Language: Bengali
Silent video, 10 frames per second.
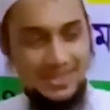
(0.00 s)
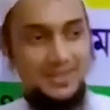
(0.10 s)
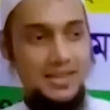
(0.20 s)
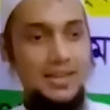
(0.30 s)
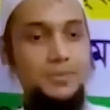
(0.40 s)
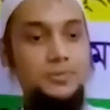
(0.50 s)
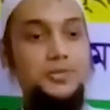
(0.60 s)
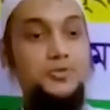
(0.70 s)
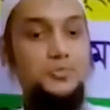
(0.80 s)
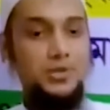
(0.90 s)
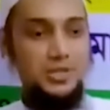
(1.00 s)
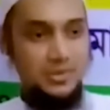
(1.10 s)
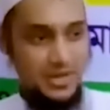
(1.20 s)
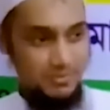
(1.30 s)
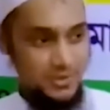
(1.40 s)
হ্যাঁ আল্লাহর পথে সময়
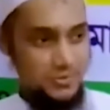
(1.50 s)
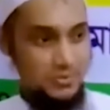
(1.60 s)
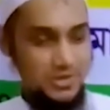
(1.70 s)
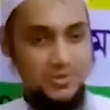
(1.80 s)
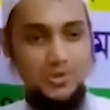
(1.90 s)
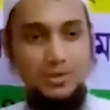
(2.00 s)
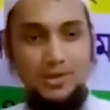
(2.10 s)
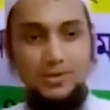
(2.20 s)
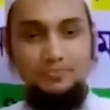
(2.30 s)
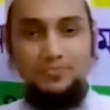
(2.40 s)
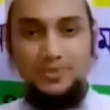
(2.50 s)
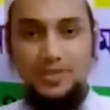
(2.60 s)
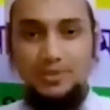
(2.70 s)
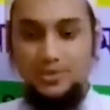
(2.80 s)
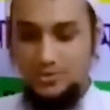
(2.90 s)
দিব এক মাস দুই মাস এগুলো ভালো
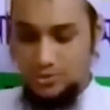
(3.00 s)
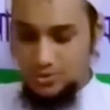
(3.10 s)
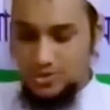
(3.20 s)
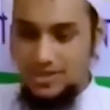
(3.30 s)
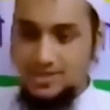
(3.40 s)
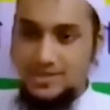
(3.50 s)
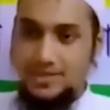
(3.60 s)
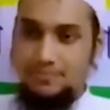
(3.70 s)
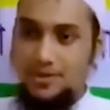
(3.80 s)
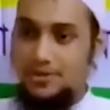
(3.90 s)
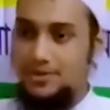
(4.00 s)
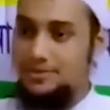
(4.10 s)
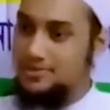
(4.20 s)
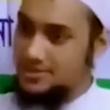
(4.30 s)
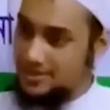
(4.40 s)
দেখবেন টোটাল ইসলাম
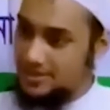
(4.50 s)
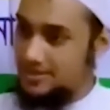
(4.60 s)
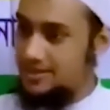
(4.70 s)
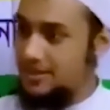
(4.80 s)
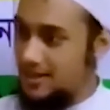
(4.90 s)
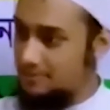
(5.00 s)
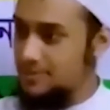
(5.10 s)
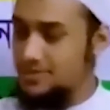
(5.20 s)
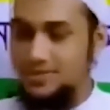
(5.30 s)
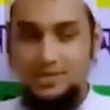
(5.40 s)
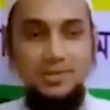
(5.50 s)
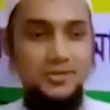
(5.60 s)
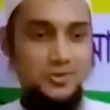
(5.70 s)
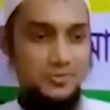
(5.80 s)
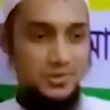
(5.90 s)
পালনে সে আপনার সাথে
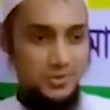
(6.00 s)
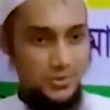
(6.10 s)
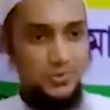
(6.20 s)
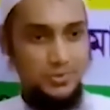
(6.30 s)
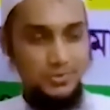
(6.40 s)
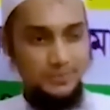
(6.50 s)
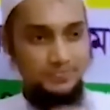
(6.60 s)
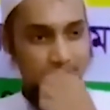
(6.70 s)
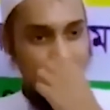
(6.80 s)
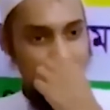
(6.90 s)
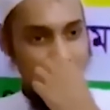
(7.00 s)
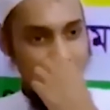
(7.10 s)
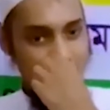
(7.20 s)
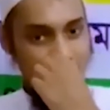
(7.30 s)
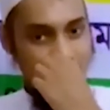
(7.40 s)
ডিবেট করবে তর্ক করবে
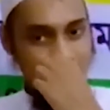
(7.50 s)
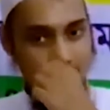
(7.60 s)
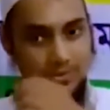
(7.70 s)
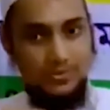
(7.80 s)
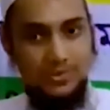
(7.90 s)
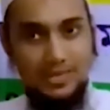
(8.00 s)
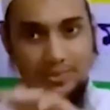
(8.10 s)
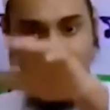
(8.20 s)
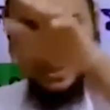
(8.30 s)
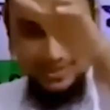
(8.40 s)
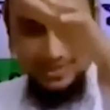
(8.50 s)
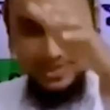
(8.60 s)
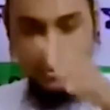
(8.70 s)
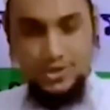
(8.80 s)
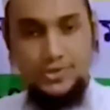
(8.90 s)
তো দেখবেন
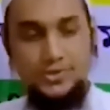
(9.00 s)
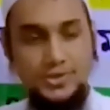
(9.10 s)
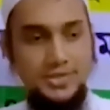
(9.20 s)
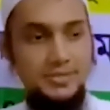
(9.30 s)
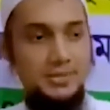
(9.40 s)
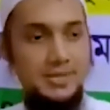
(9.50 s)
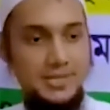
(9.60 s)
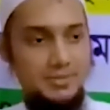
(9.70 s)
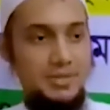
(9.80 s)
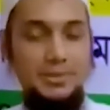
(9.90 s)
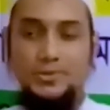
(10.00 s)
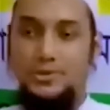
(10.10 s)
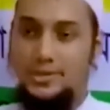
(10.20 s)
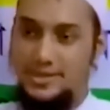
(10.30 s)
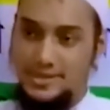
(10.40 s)
এডুকেশন সিস্টেম থেকে ইসলামকে
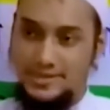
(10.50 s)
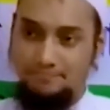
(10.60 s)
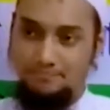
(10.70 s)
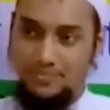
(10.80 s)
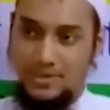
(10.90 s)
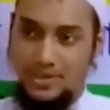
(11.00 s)
বের করে দিয়েছে